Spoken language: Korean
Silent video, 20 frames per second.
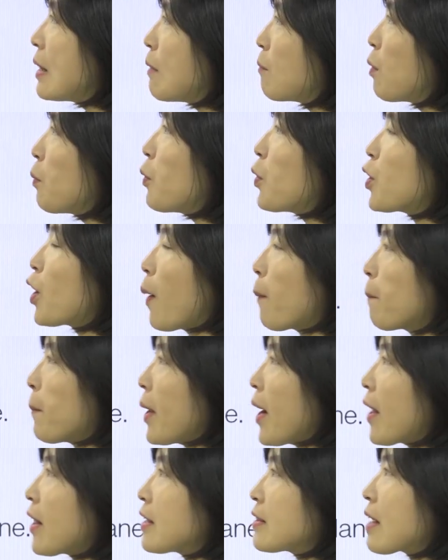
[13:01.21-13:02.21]
뭐뭐 뭐
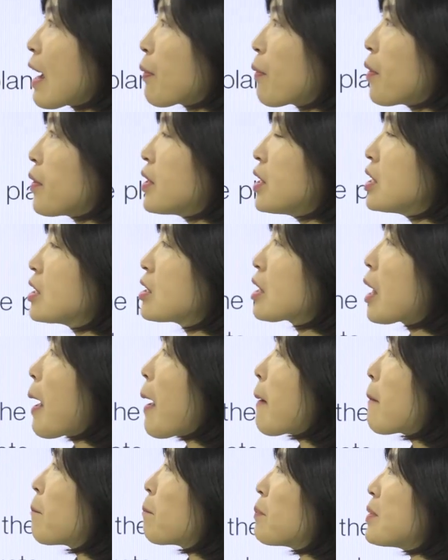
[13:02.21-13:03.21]
옆에라는 단어는
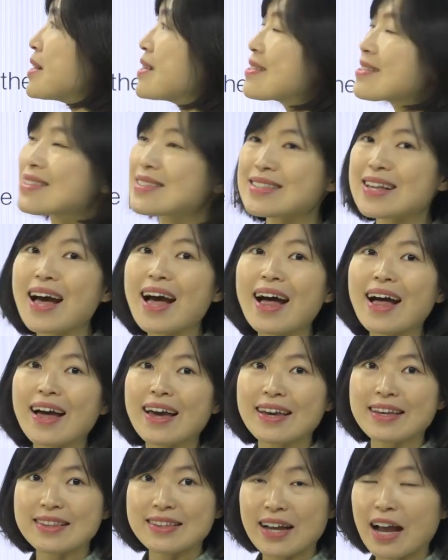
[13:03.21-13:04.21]

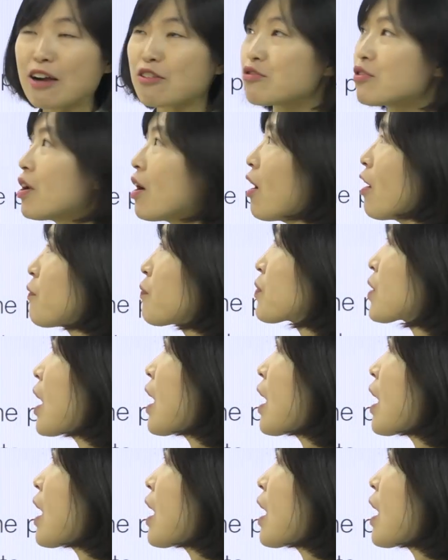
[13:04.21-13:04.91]
beside 하고요.